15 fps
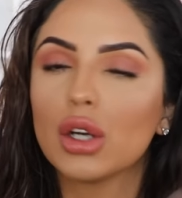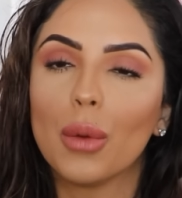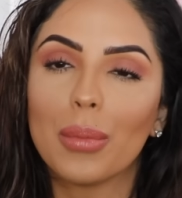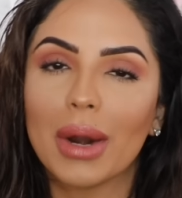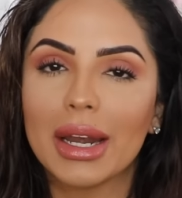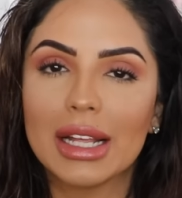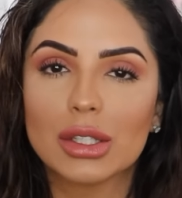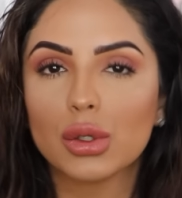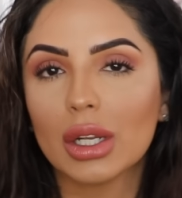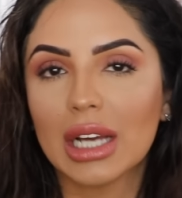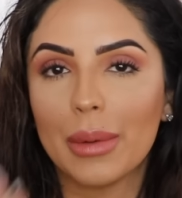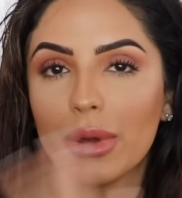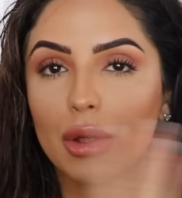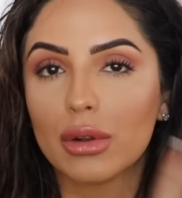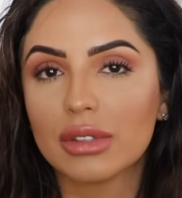compran esto el
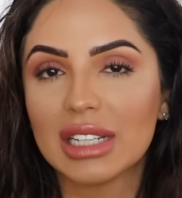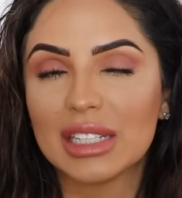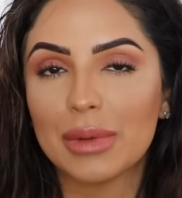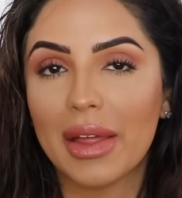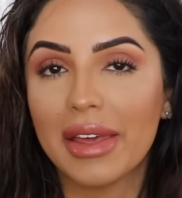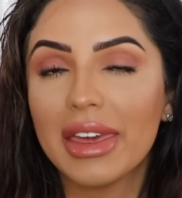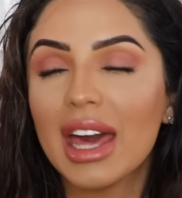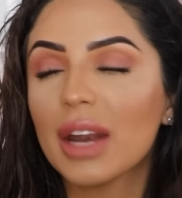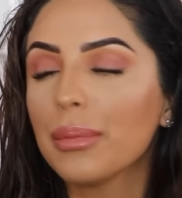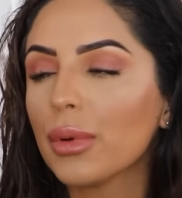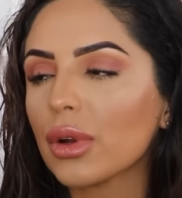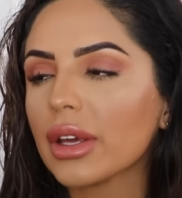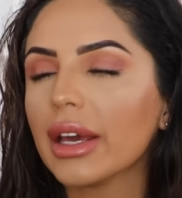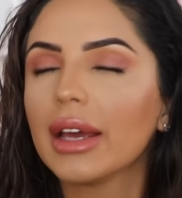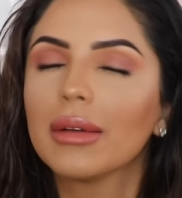cabello no se les va a dañar
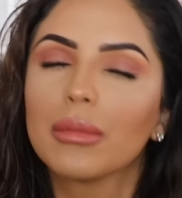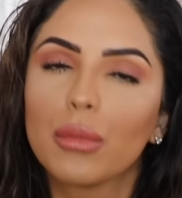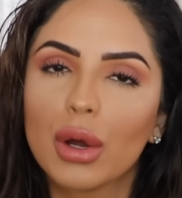porque,